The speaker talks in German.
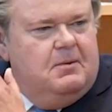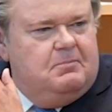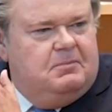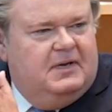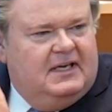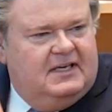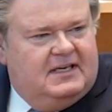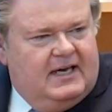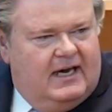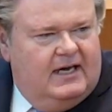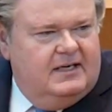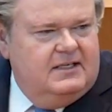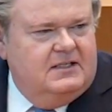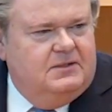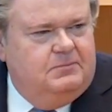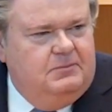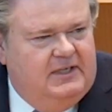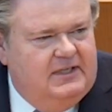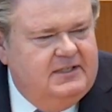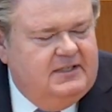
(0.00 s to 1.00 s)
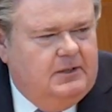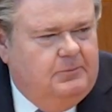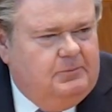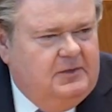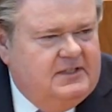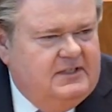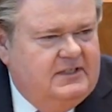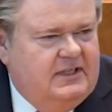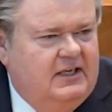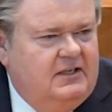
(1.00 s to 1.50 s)
PK des
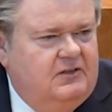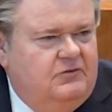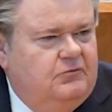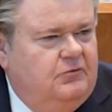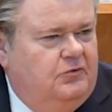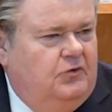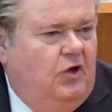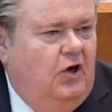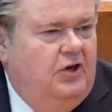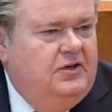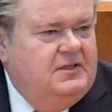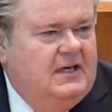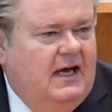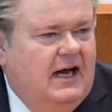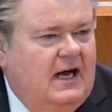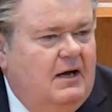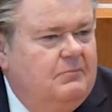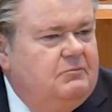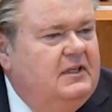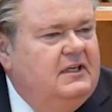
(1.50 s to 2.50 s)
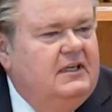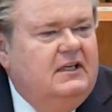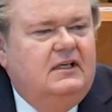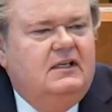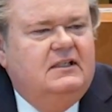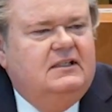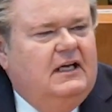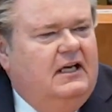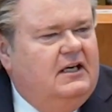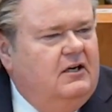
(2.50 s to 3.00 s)
Ministerpräsidenten von heute Abend in
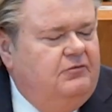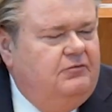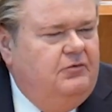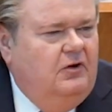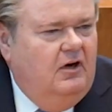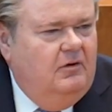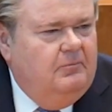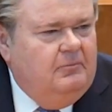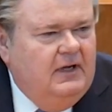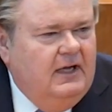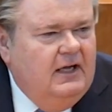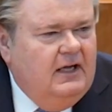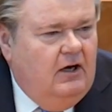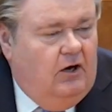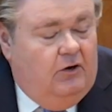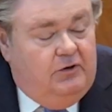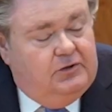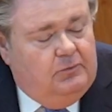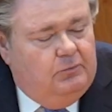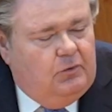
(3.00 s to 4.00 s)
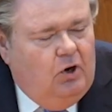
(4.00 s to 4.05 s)
irgendeiner Form heute